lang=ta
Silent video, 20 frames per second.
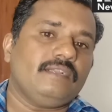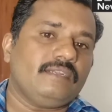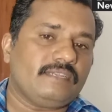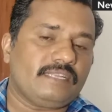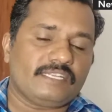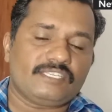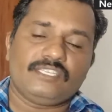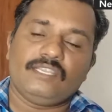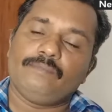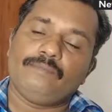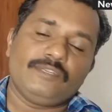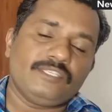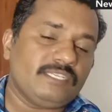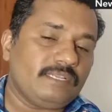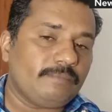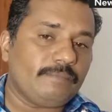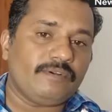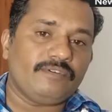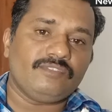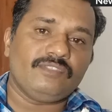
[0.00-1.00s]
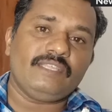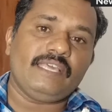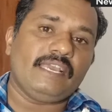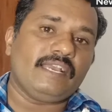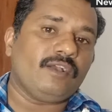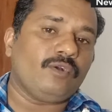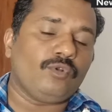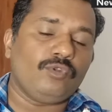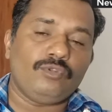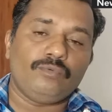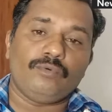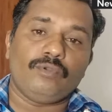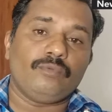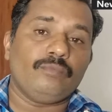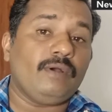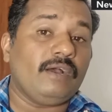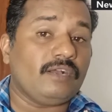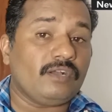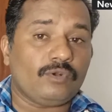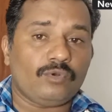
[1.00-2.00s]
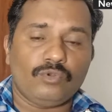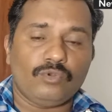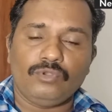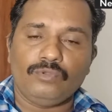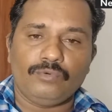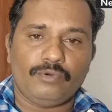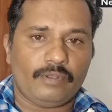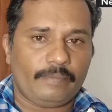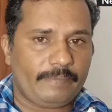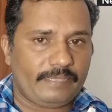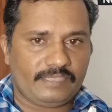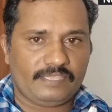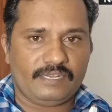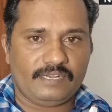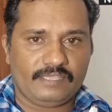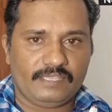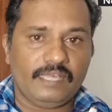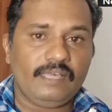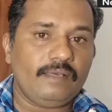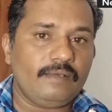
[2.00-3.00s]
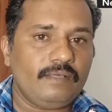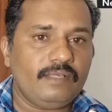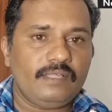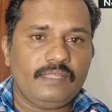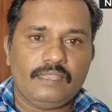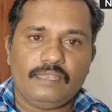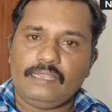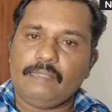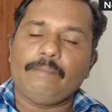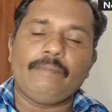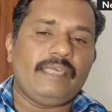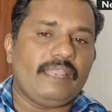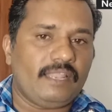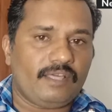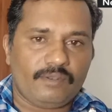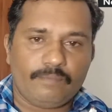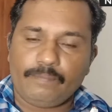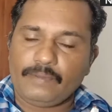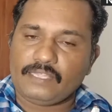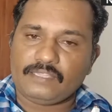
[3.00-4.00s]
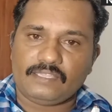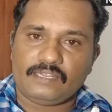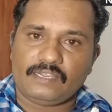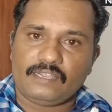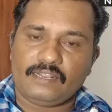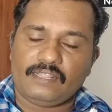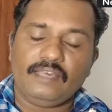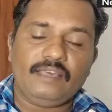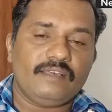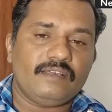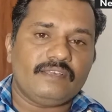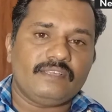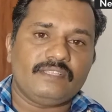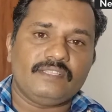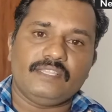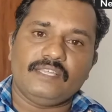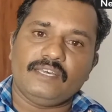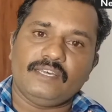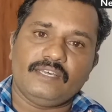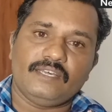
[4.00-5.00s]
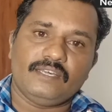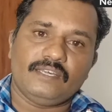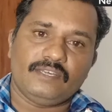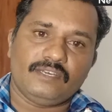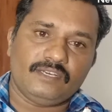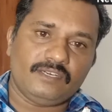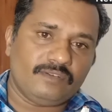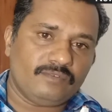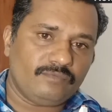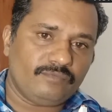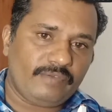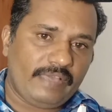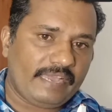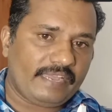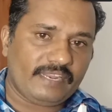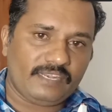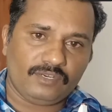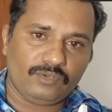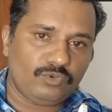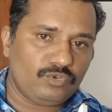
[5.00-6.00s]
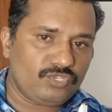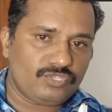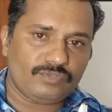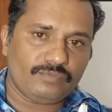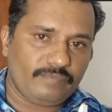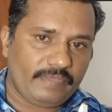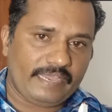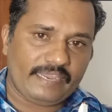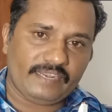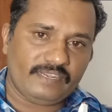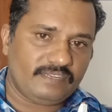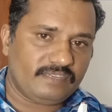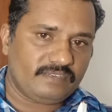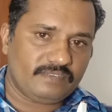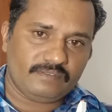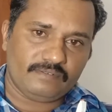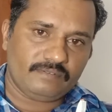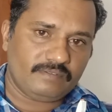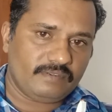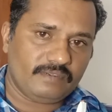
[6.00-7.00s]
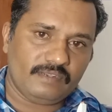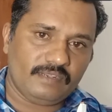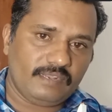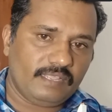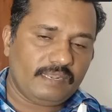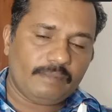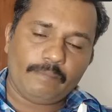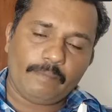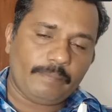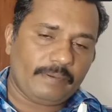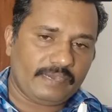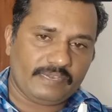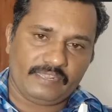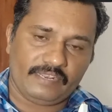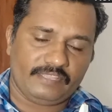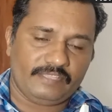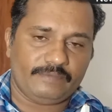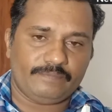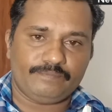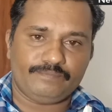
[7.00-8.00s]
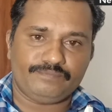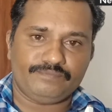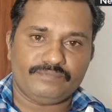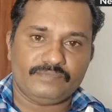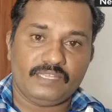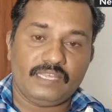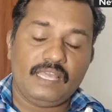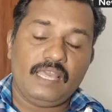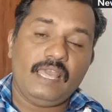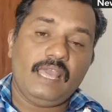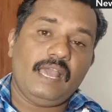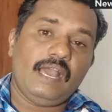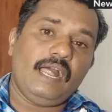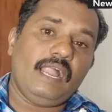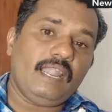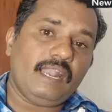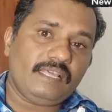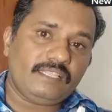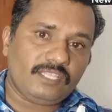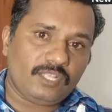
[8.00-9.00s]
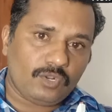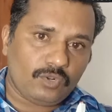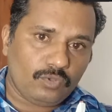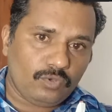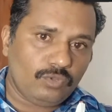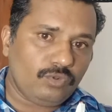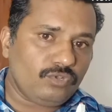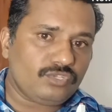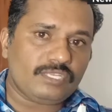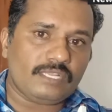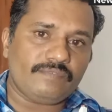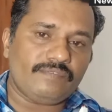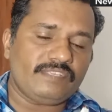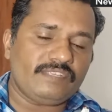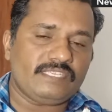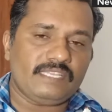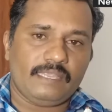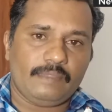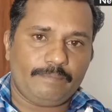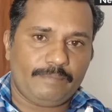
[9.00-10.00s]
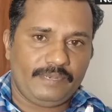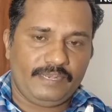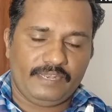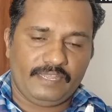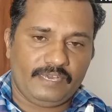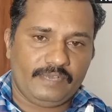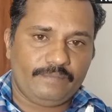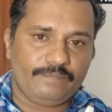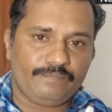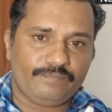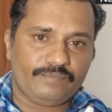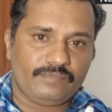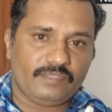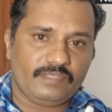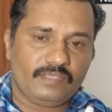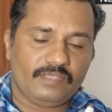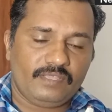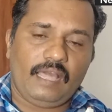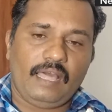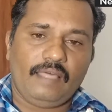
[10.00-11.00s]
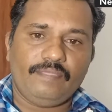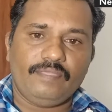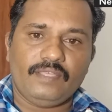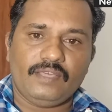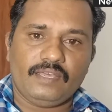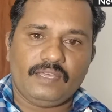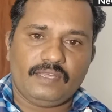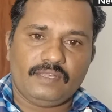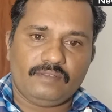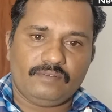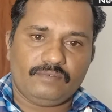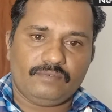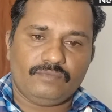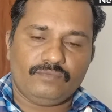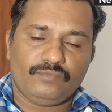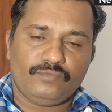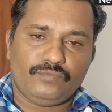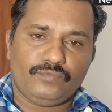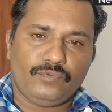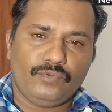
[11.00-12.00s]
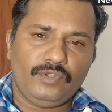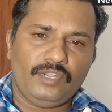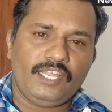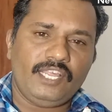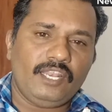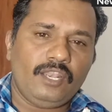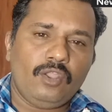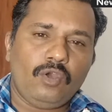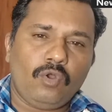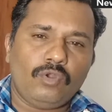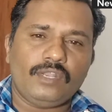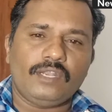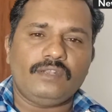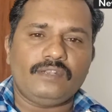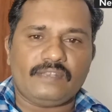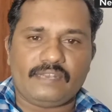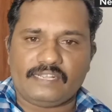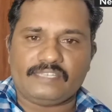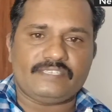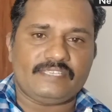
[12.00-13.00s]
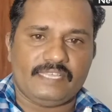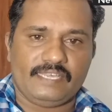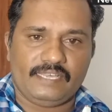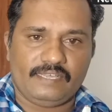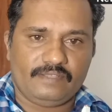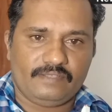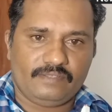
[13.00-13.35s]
ட்ரக்ஸில் பிடிச்சி நம்ம வந்து எங்கே கொண்டு போகணுமோ அங்கே கொண்டு போகிற மெத்தடு தான் நம்ம எல்லோரும் பார்த்துருக்குற இந்த வேகன் குட்ஸ் வேகன்லாம் நம்ம பார்க்குறது ஆனால் இந்த ரோரோ சர்வீஸில் எப்படின்னா அந்த ஃபுல்லி லோடட் ட்ரக்ஸை